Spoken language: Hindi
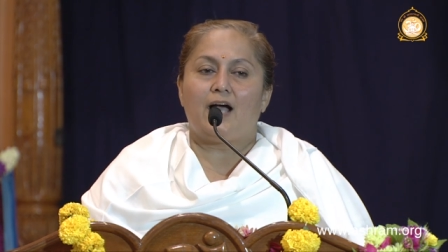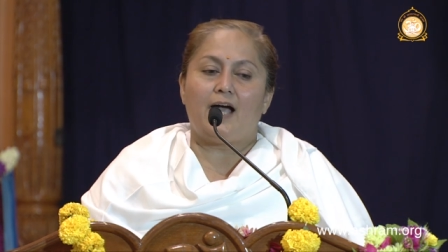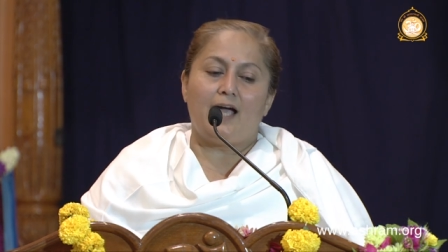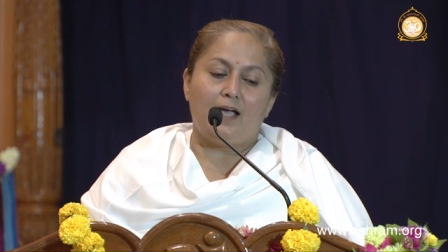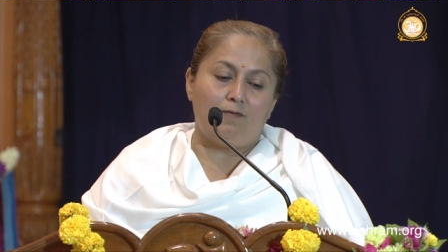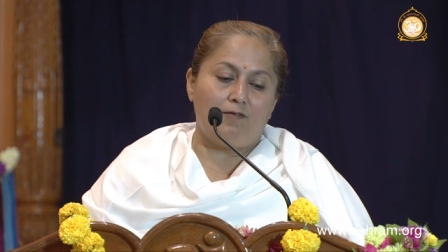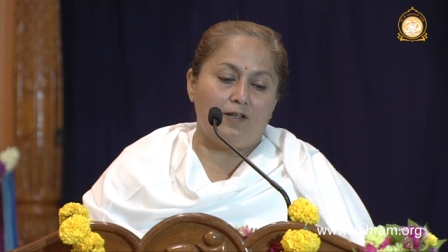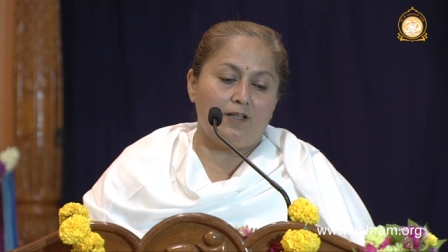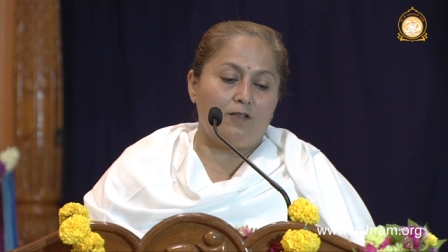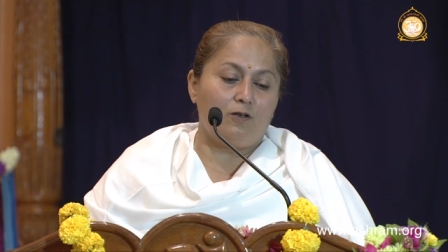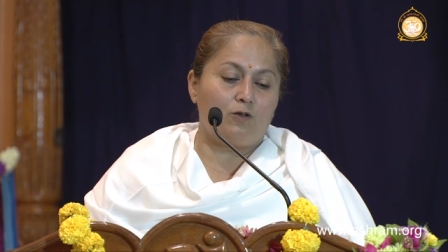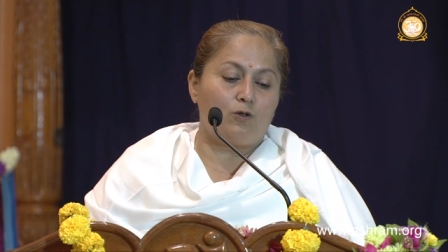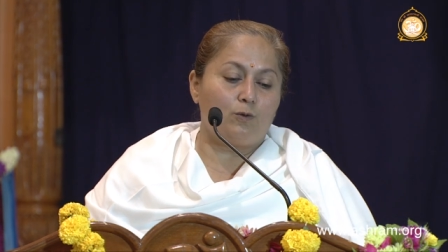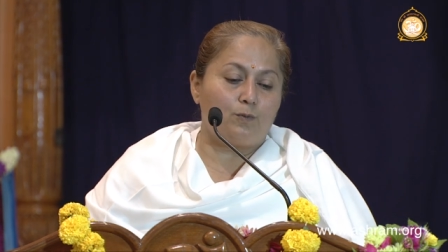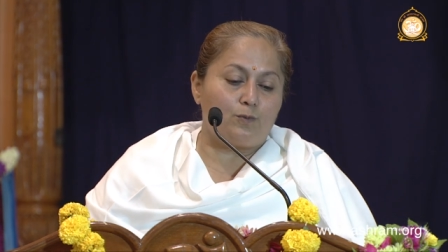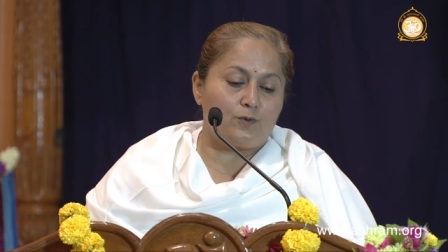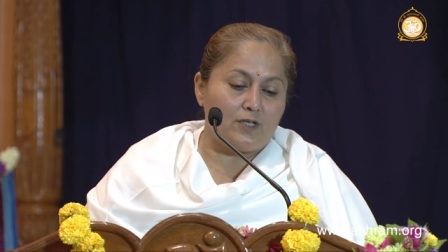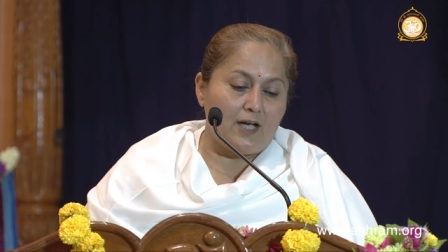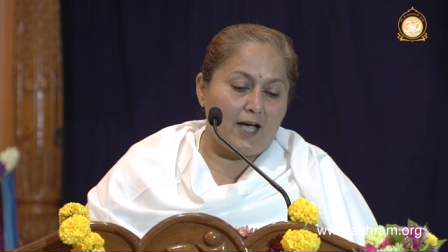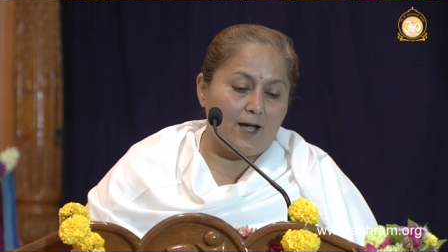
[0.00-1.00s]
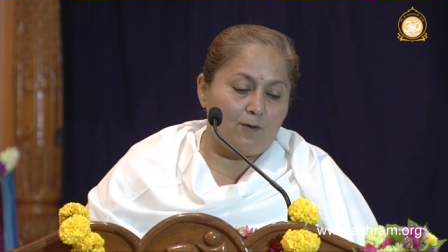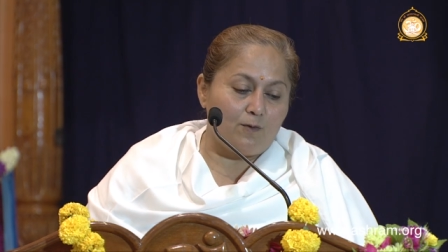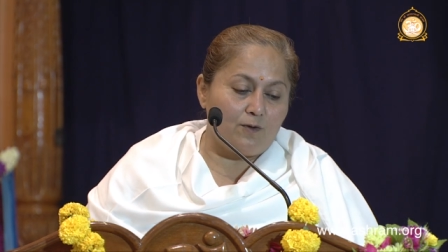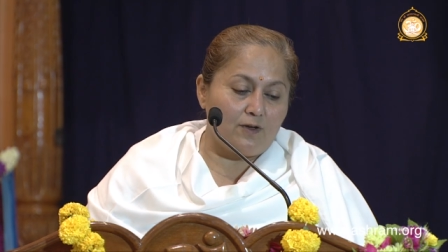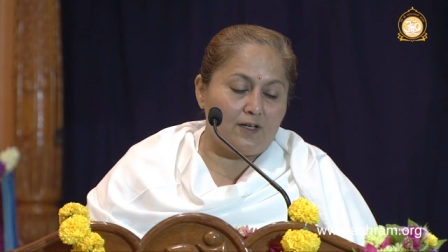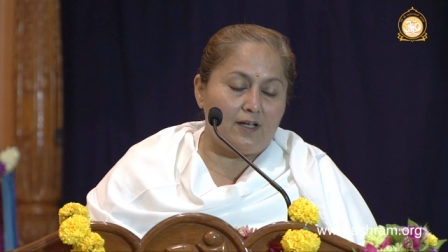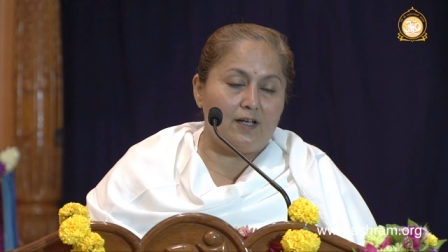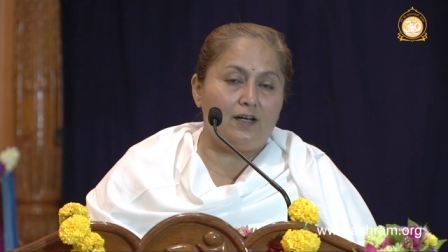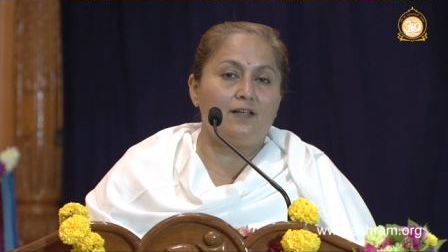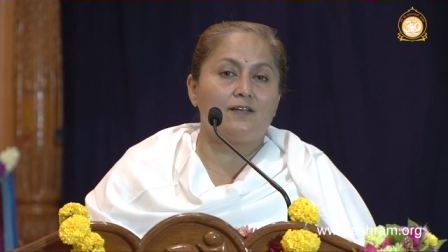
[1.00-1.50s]
आयुर्वेदिक उपचार
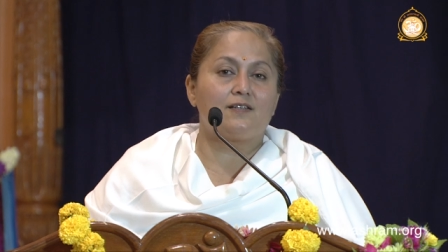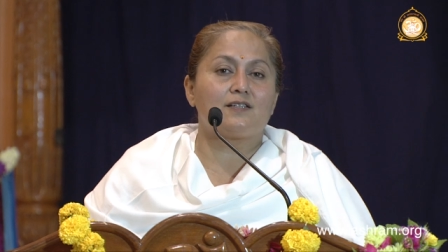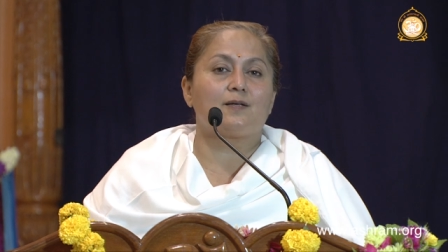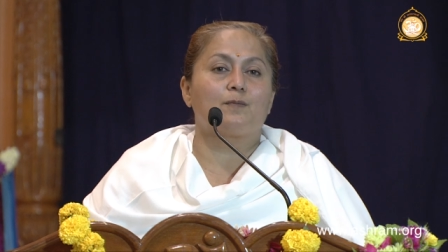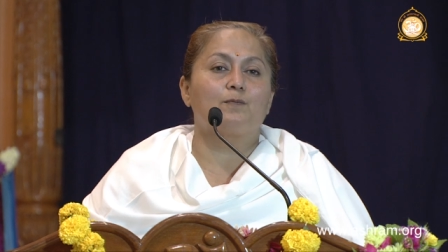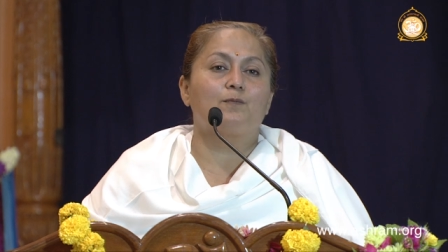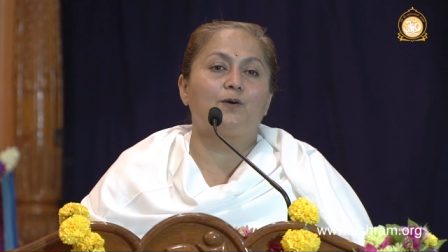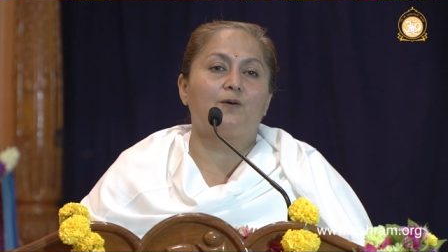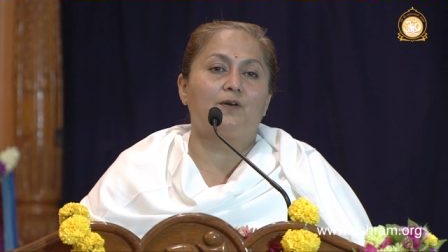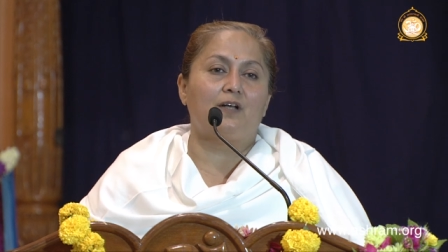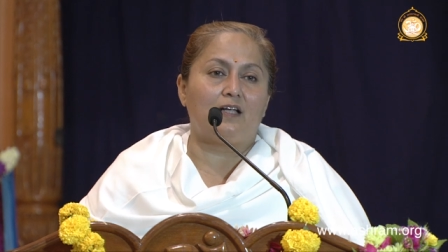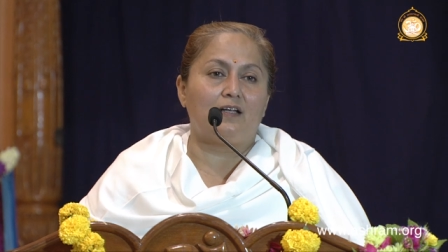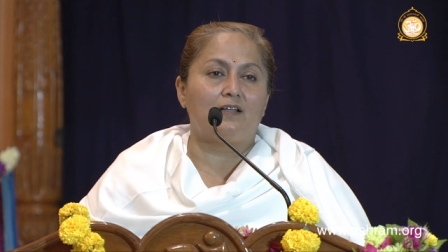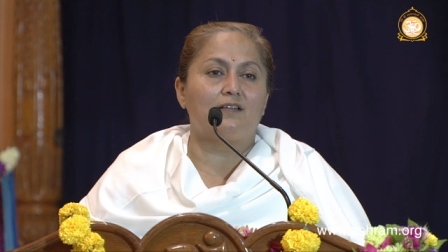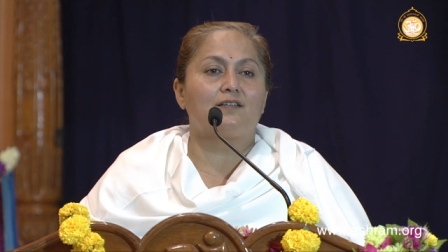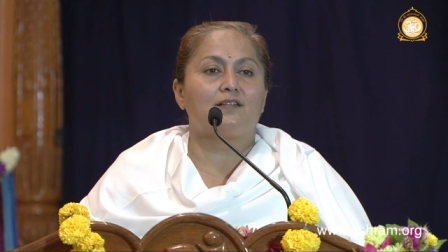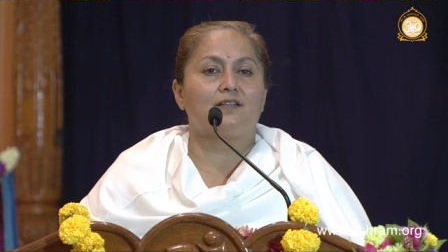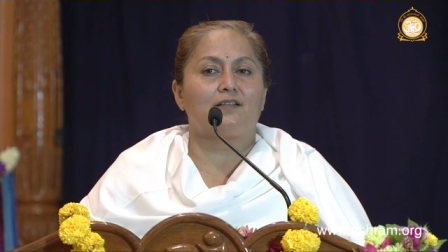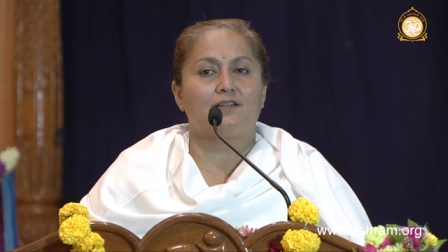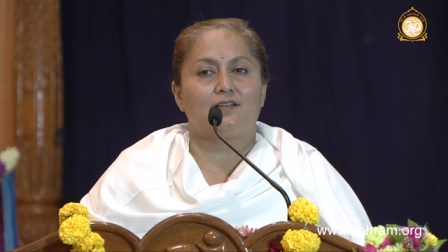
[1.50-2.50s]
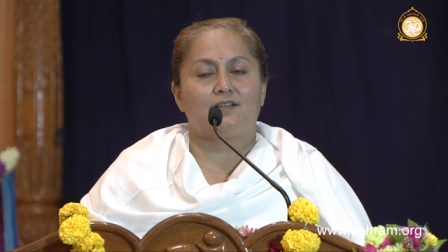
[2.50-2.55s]
उनके लिए संभव नहीं थी